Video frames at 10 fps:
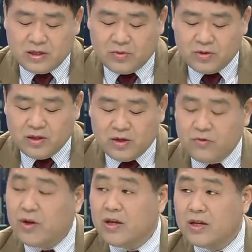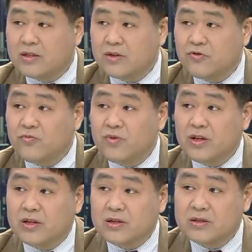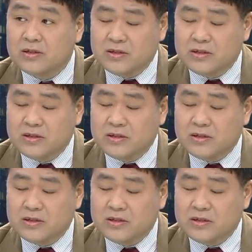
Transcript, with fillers: 사우디나 UAE에서는 충분히